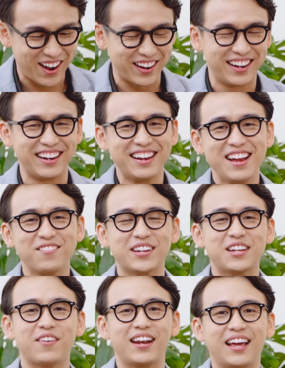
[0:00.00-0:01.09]
rồi, và
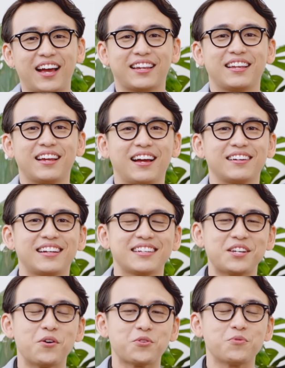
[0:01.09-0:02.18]
như vậy là ca
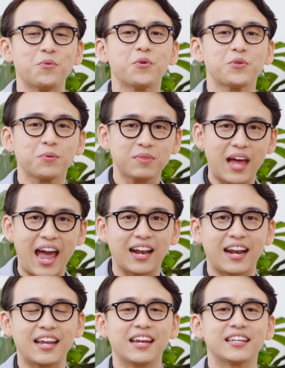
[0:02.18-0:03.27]
sĩ Hồ Trung Dũng của chúng ta
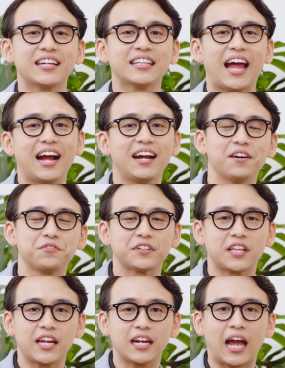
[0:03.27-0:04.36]
đã giành chiến thắng ở
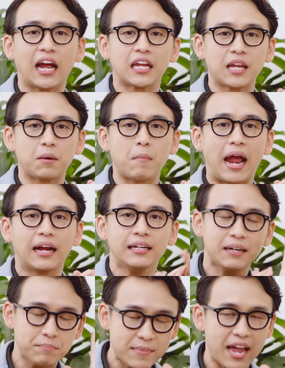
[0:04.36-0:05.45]
phần thi là Nhật Bản
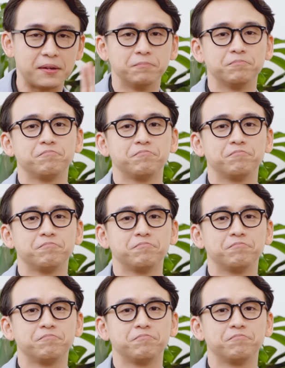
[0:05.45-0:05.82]
năm giây.